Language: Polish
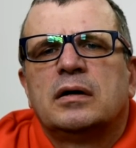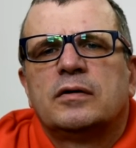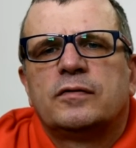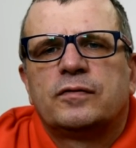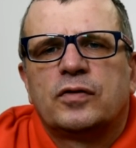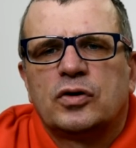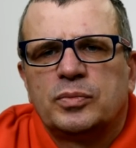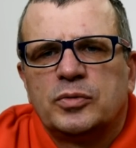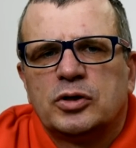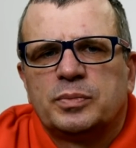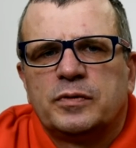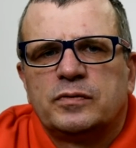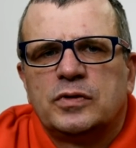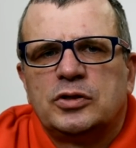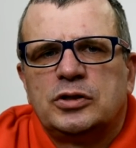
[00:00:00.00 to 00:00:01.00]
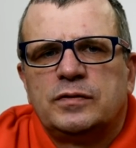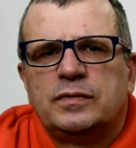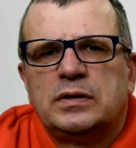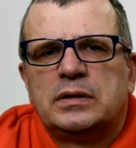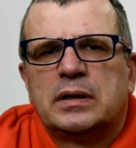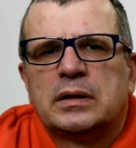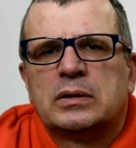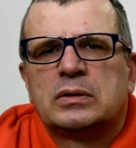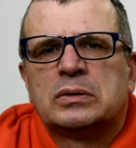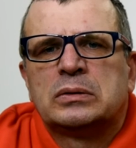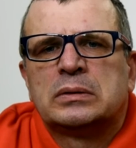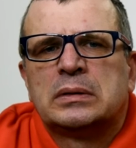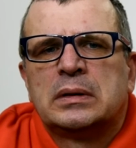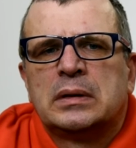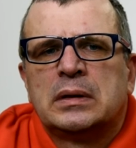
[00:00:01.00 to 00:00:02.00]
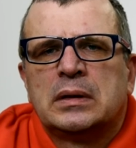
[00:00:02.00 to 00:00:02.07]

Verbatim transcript: w formie odpowiedzi wideo